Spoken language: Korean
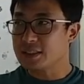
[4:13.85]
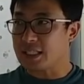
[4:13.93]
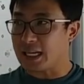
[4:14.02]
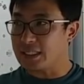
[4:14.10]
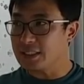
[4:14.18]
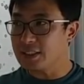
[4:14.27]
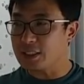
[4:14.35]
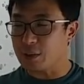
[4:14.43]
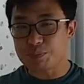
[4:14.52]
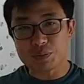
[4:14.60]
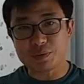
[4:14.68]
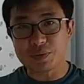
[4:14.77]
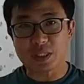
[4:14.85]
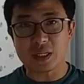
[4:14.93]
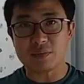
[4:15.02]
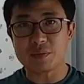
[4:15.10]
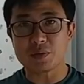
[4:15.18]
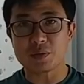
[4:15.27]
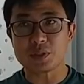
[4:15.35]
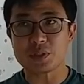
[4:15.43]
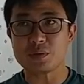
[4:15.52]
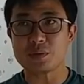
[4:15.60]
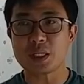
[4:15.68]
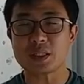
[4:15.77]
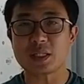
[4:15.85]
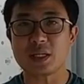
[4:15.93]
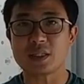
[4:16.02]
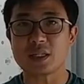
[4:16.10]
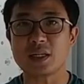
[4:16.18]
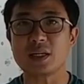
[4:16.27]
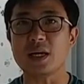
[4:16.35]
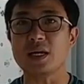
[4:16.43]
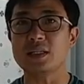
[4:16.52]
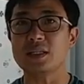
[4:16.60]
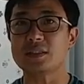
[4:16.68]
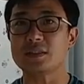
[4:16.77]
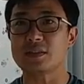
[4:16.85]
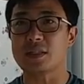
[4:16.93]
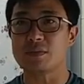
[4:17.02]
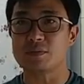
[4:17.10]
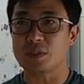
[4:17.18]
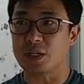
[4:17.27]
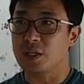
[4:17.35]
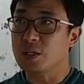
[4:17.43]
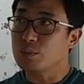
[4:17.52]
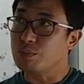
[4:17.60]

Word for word: 다른 제품 세라믹으로 시공했다가 AS 때문에,